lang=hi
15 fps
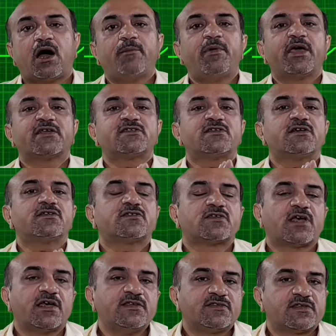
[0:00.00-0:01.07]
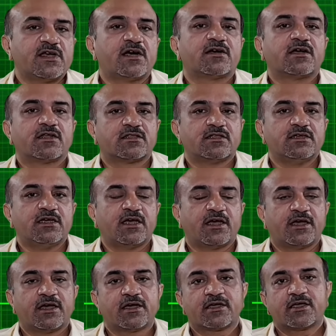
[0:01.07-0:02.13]
अब एक्सरसाइज क्या करती
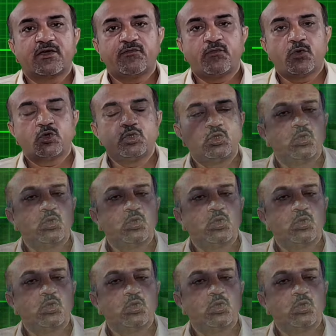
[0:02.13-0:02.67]
है कि वो